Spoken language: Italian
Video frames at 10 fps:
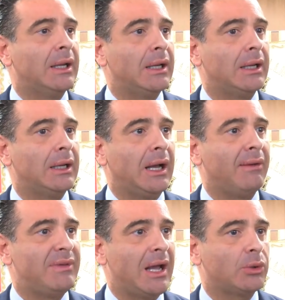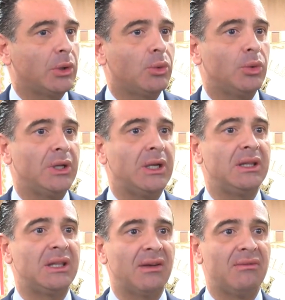ha avviato alcuni
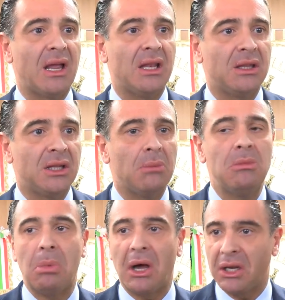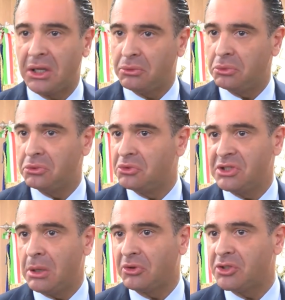interventi e mi pare che tutto
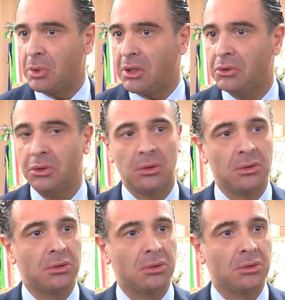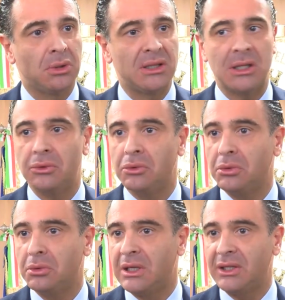stia proseguendo e
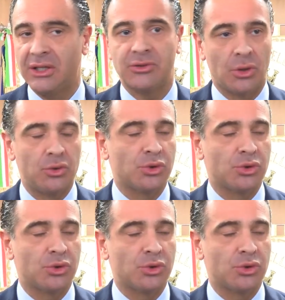andando nella direzione